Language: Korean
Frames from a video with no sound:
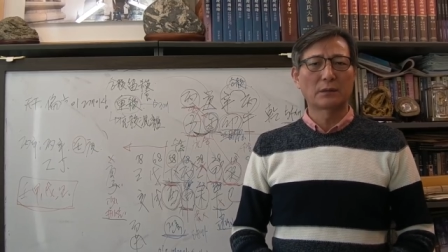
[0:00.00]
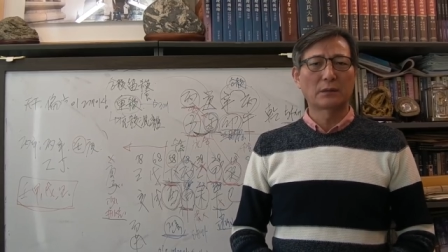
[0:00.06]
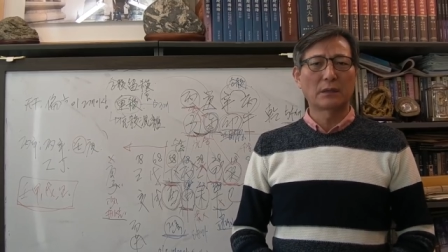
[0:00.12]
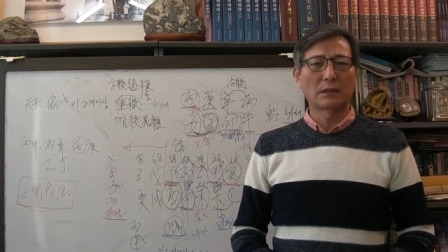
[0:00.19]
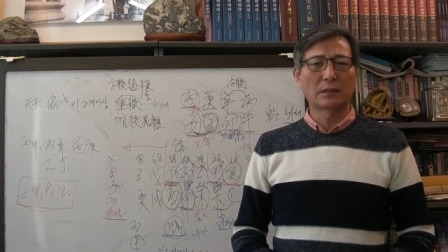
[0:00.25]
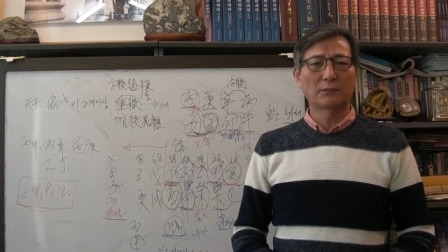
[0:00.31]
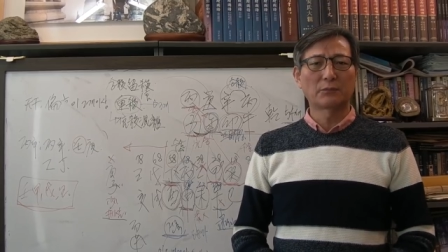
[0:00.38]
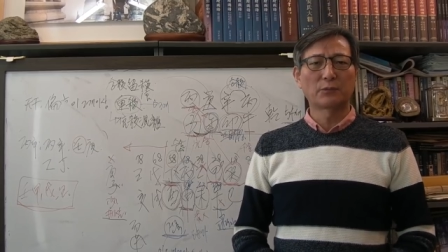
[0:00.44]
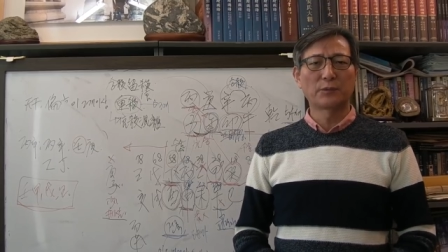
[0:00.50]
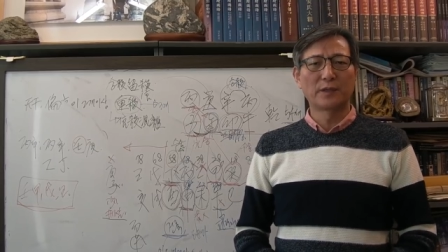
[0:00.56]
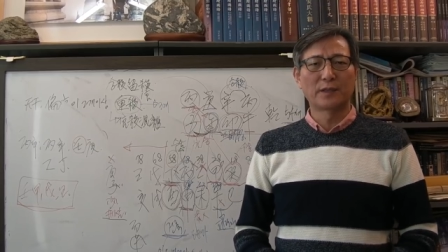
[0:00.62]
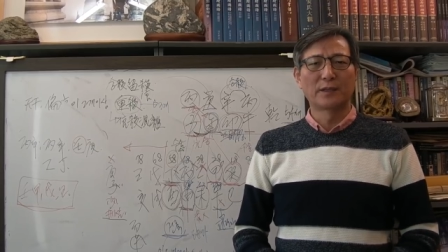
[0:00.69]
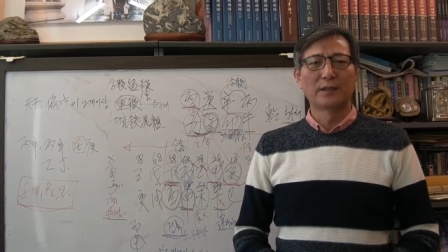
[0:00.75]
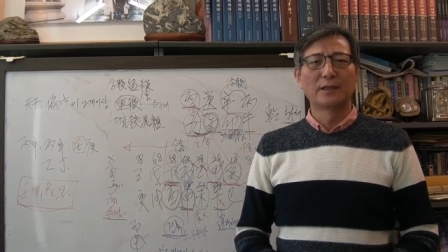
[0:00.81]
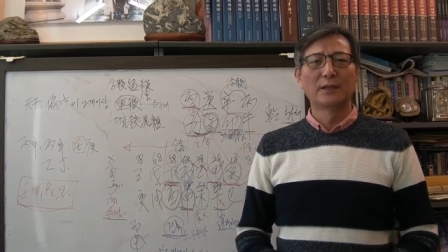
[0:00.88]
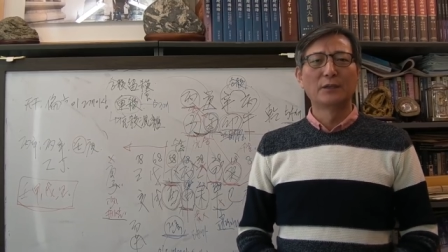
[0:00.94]
하다
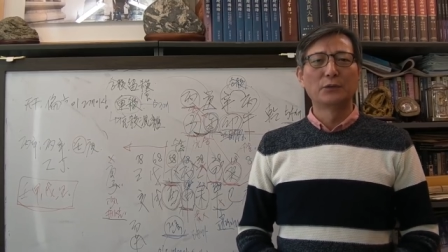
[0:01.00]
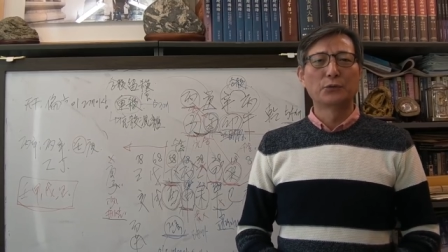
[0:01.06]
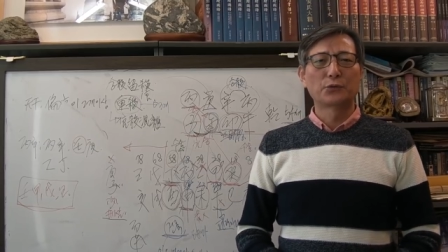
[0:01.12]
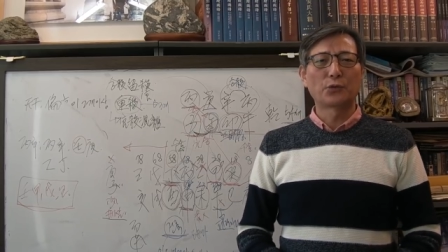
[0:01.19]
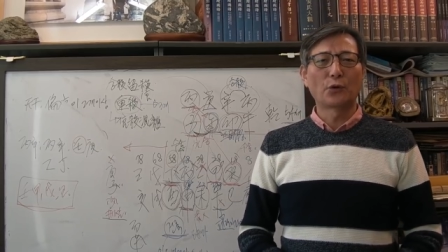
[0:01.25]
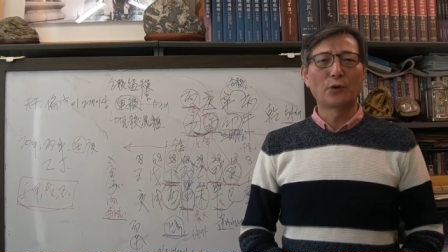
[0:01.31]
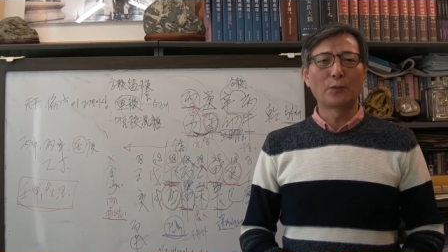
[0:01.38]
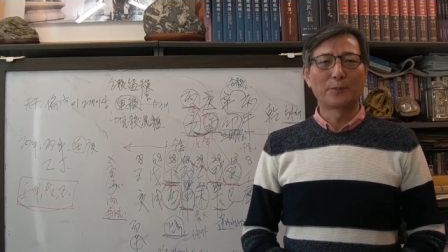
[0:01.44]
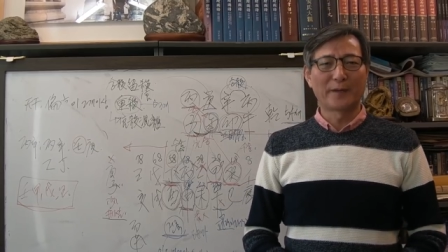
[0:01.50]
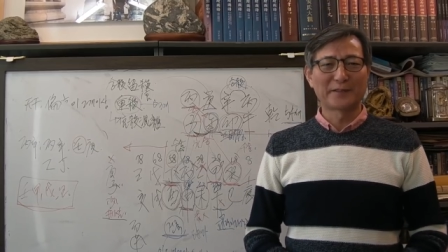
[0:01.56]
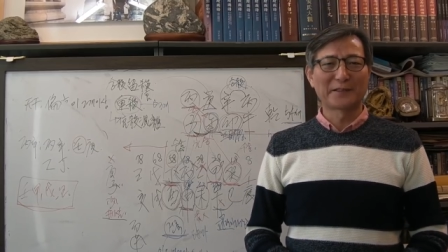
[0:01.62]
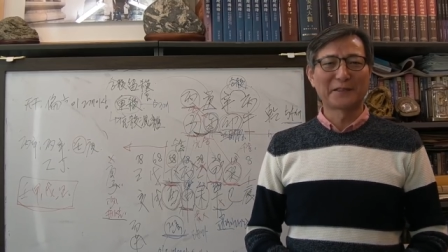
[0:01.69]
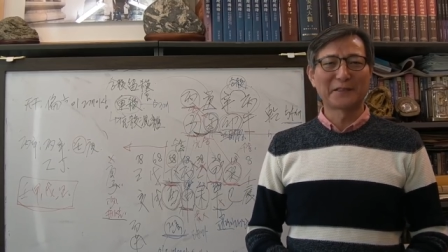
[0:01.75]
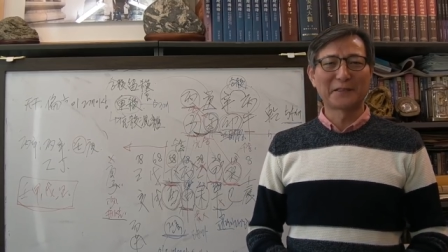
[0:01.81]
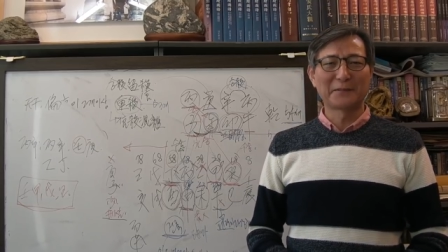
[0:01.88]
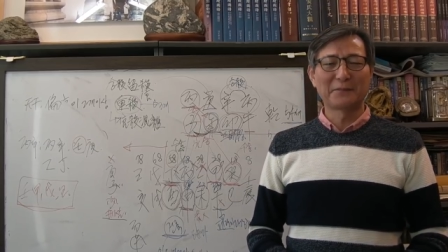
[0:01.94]
보면
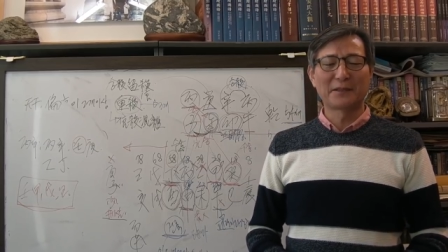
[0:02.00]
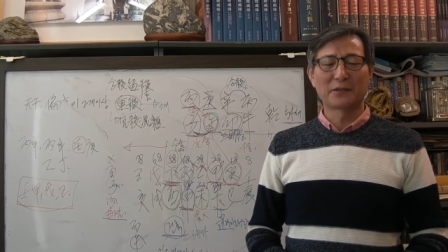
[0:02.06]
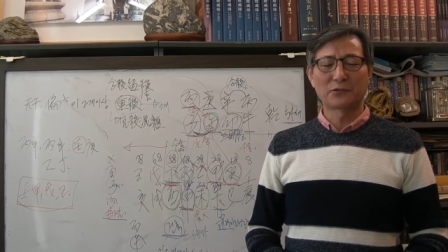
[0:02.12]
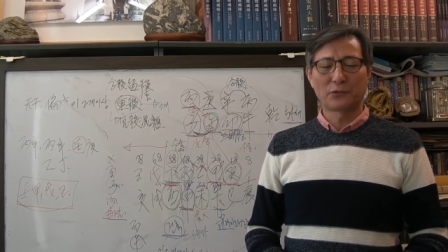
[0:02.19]
조급해서 안 됩니다.